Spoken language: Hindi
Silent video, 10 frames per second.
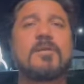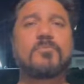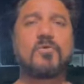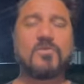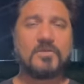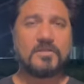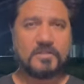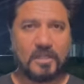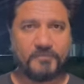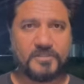आपको
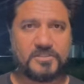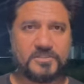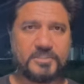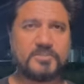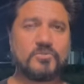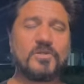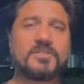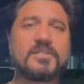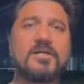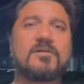काफ़ी स्ट्रीट टूर
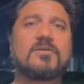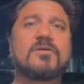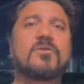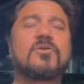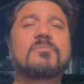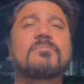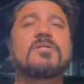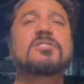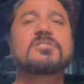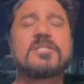दिया और
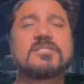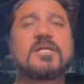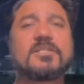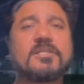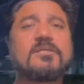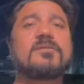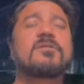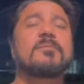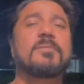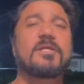इसके साथ ही
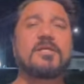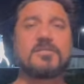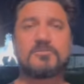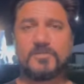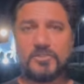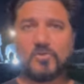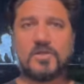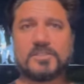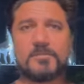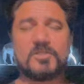मैं इस वीडियो को
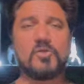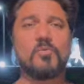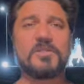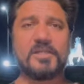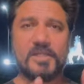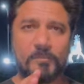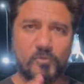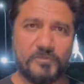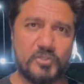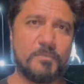ख़त्म करता हूँ उम्मीद है कि
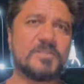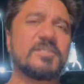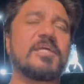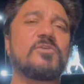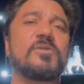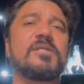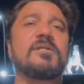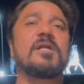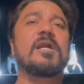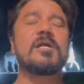आपको वीडियो पसंद आई होगी
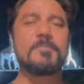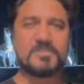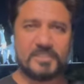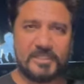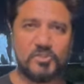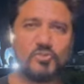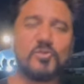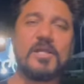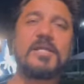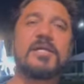अगर पसंद आई है तो
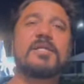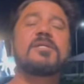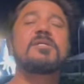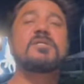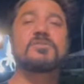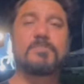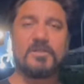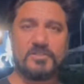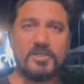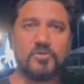इसको लाइक करें
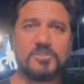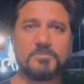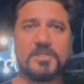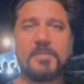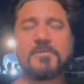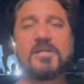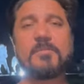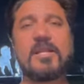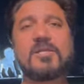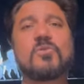चैनल को सब्सक्राइब करके
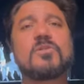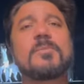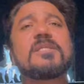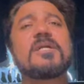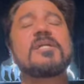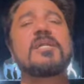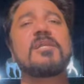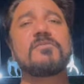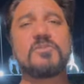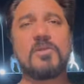बेलाइकन को दबाएँ ताकि आने
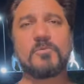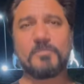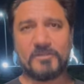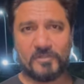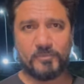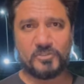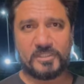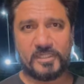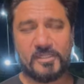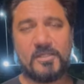वाली वीडियो आपको बर वक्त पहुँच
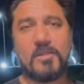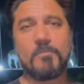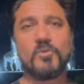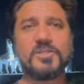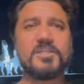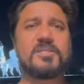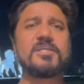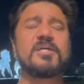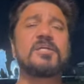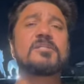सके मुझे
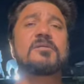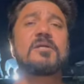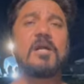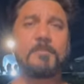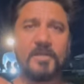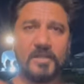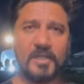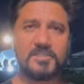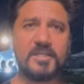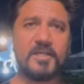दीजिए अपना
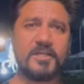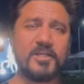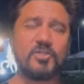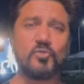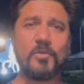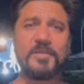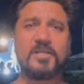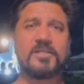खास ख्याल रखिएगा दुआ में याद